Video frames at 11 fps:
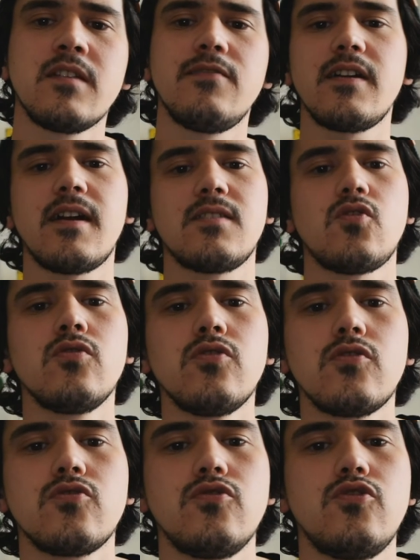Fakat
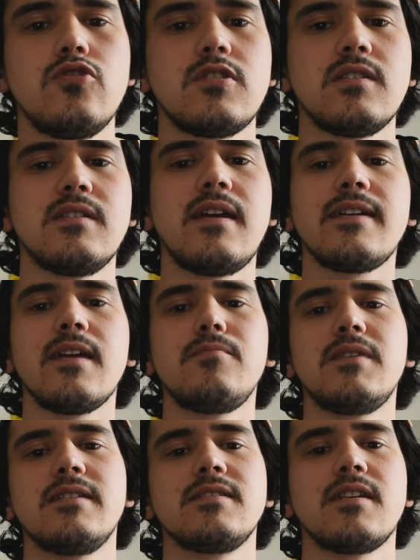19. yüzyılda
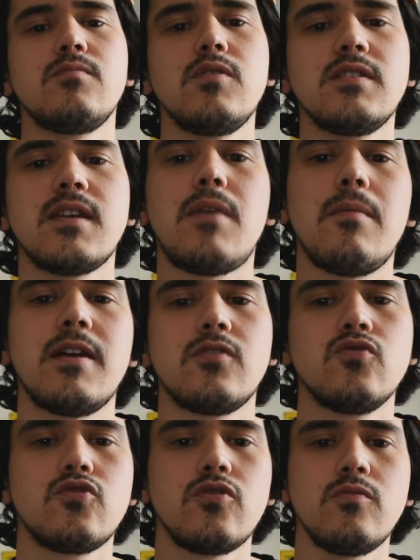keplerin tanımı tamamen
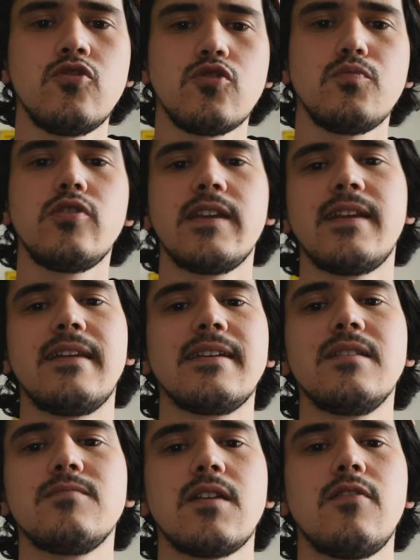unutulmuş, bu nedenle
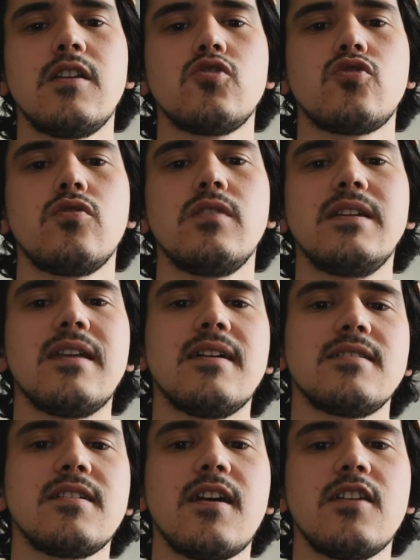kimse Wollaston'un
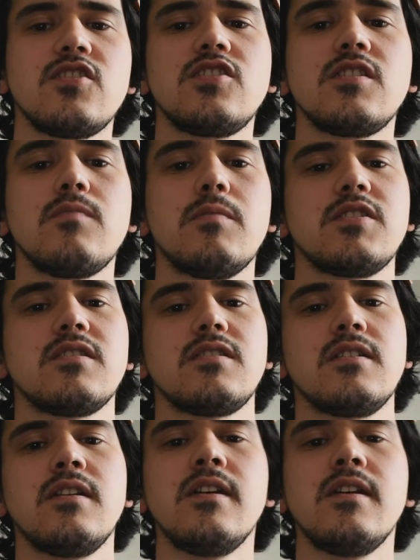iddiasına karşı çıkmamıştır.